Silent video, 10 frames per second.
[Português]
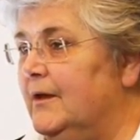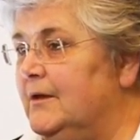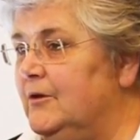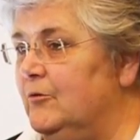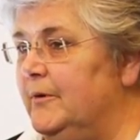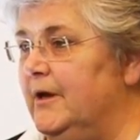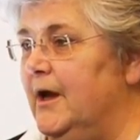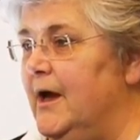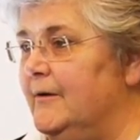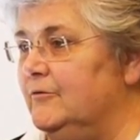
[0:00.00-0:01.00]
que
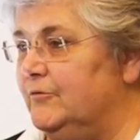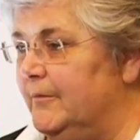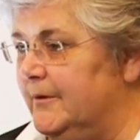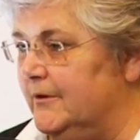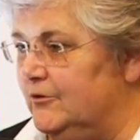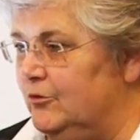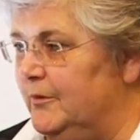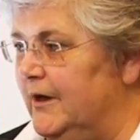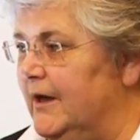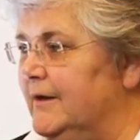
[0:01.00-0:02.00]
obrigaram os fabricantes de
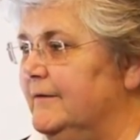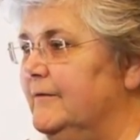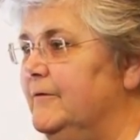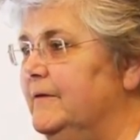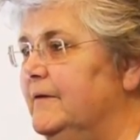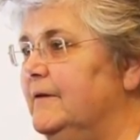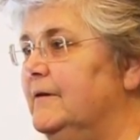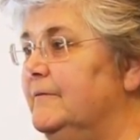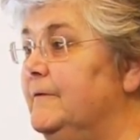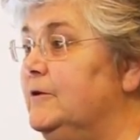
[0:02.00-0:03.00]
luminárias a fazer
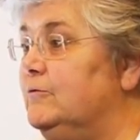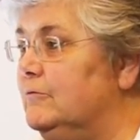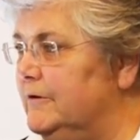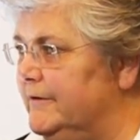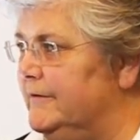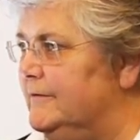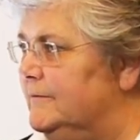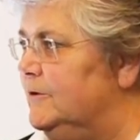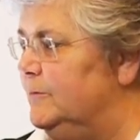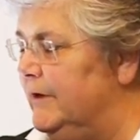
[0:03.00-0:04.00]
refletores
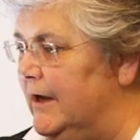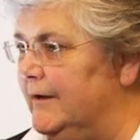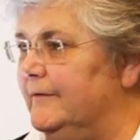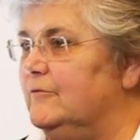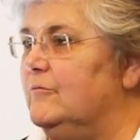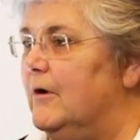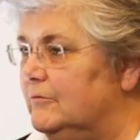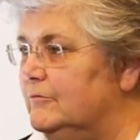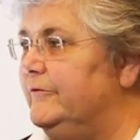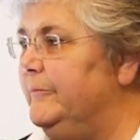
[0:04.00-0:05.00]
e luminárias com
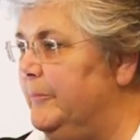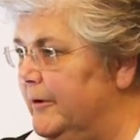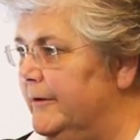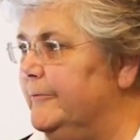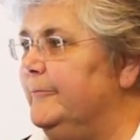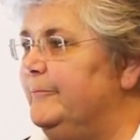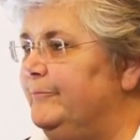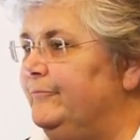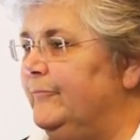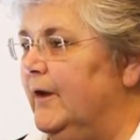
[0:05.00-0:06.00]
alto desempenho,
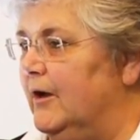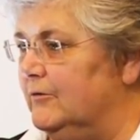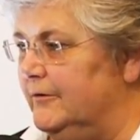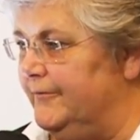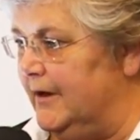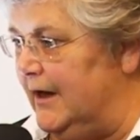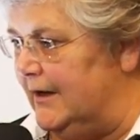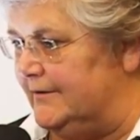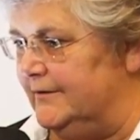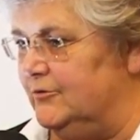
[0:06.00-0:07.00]
alta
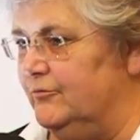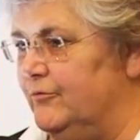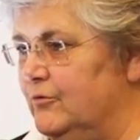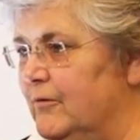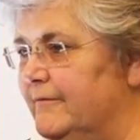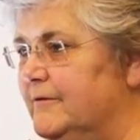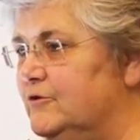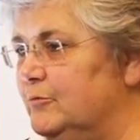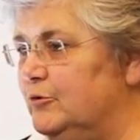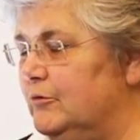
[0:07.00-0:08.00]
eficácia. Isso foi um
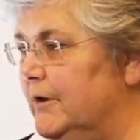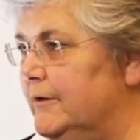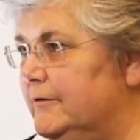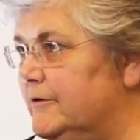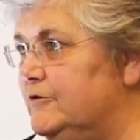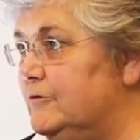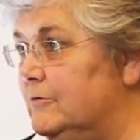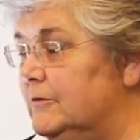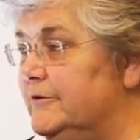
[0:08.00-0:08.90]
avanço muito grande que tirou,